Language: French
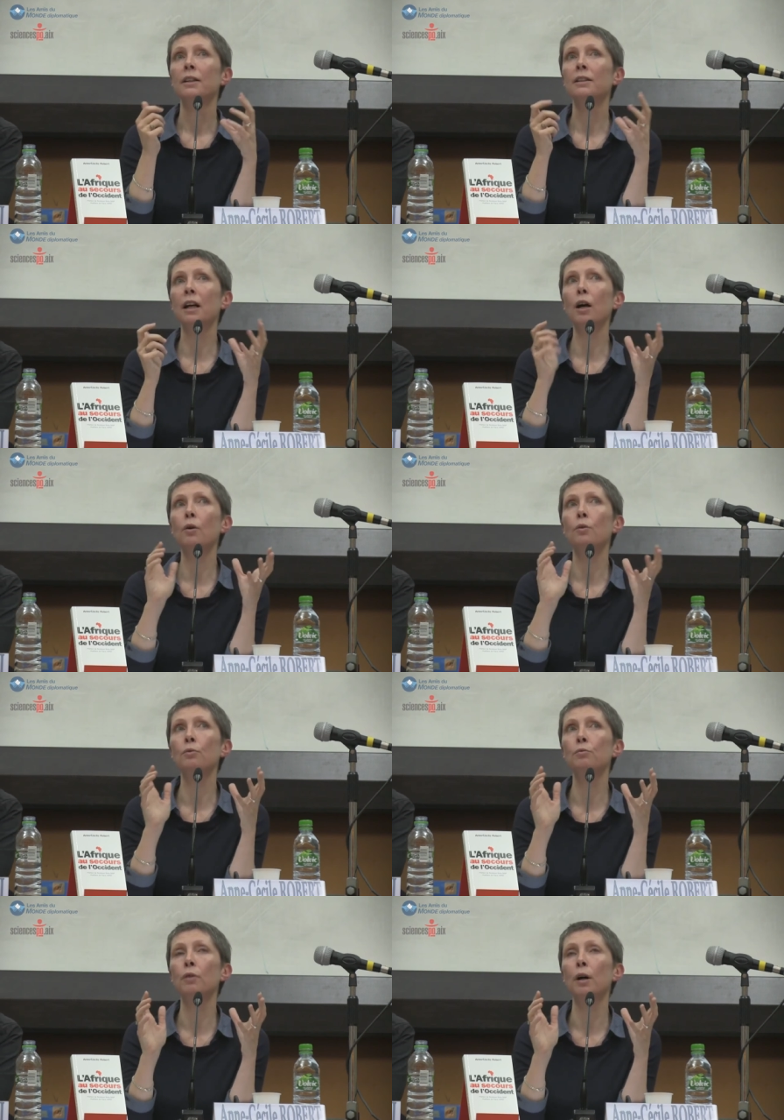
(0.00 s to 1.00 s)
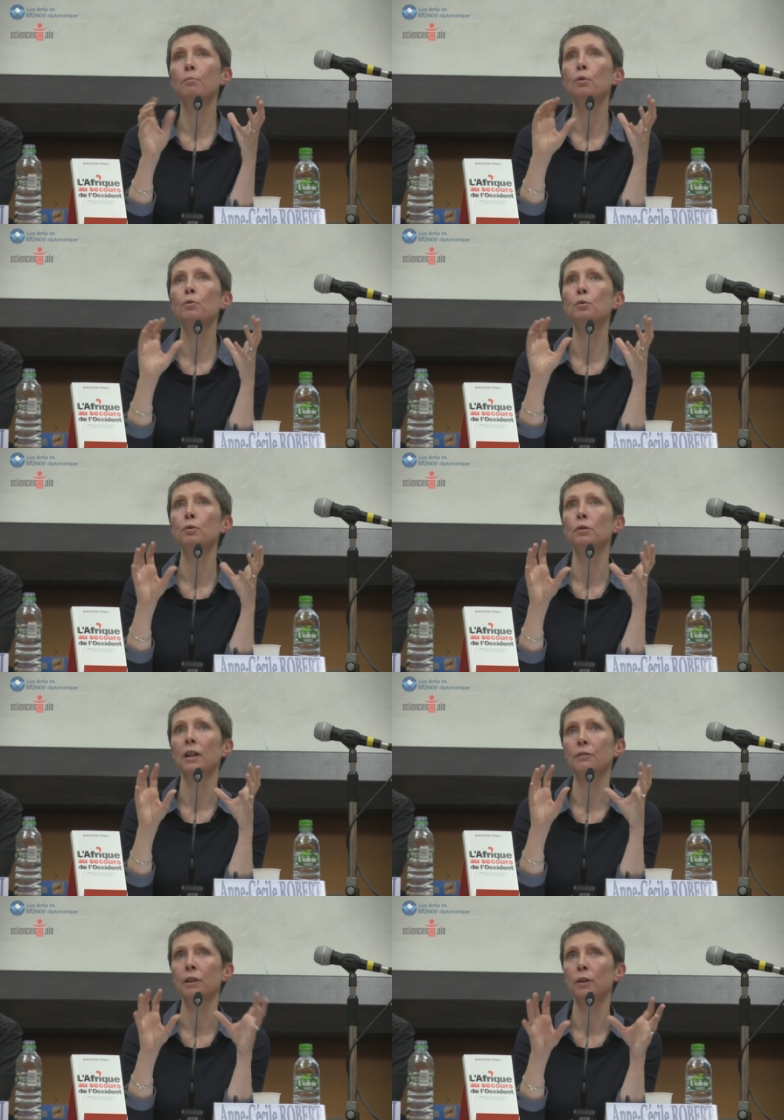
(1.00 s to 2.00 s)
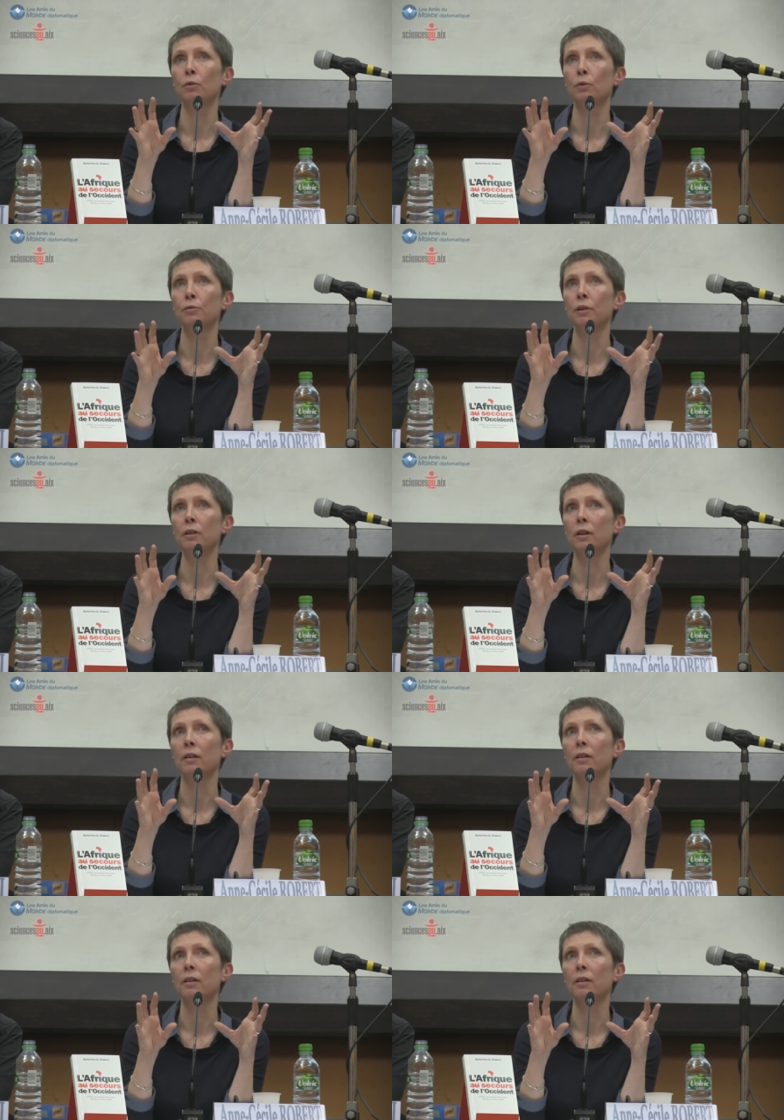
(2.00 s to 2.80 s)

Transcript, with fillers: Ça, on le voit beaucoup dans l'Afrique anglophone,